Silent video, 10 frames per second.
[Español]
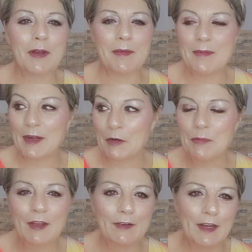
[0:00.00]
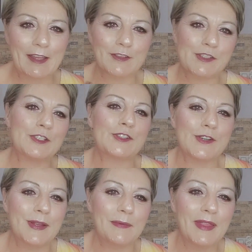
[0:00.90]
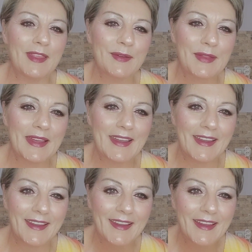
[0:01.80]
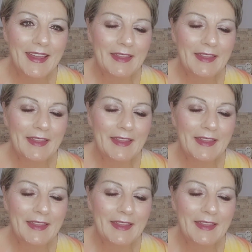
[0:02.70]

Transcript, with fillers: la misma ropa con el que os he hecho el vídeo de,